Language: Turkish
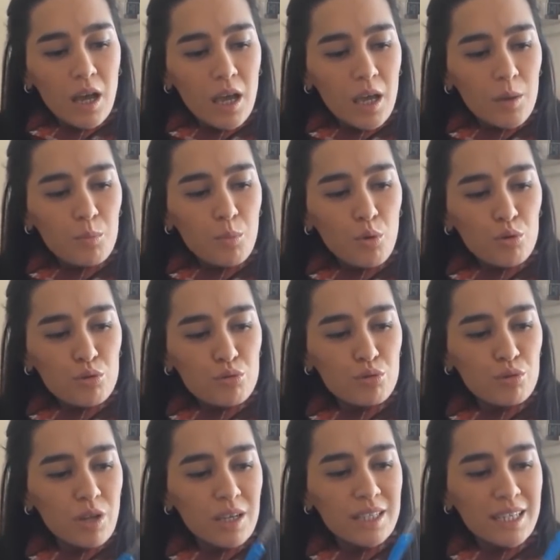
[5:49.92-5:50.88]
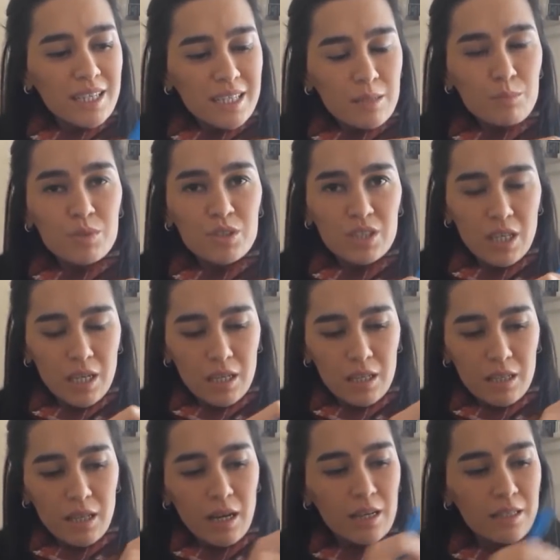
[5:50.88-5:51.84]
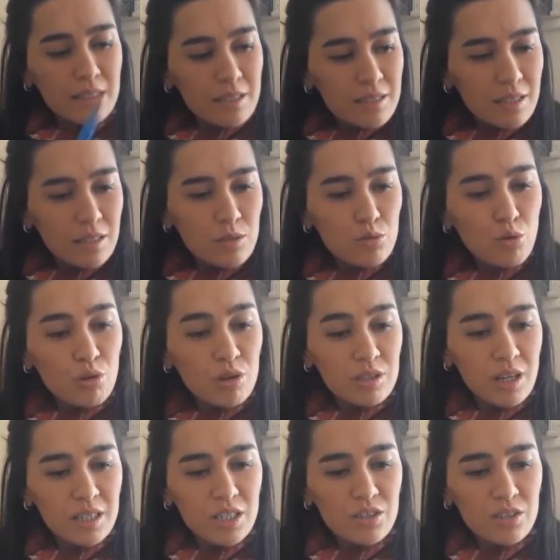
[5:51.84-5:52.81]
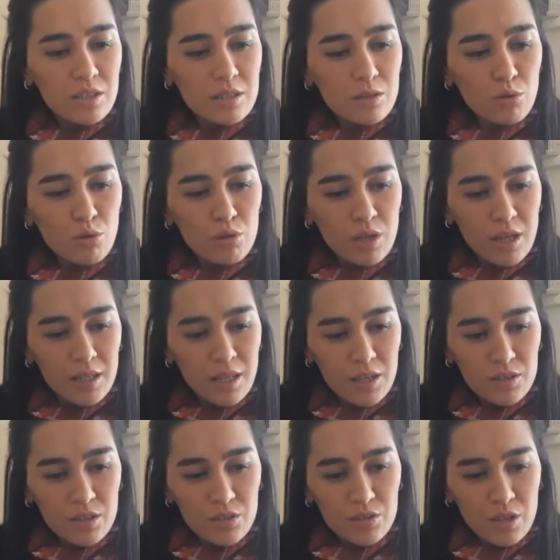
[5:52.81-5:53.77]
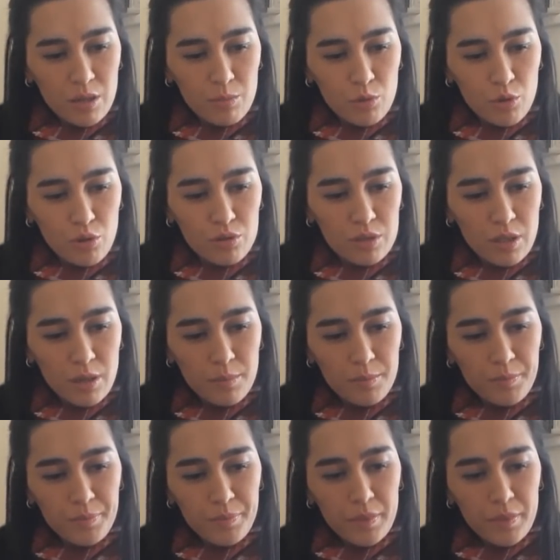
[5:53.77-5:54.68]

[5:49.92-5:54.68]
e, boyutuna yakın bir şekilde alırsanız o kadar işinizi kolaylaştıracak bir yöntem.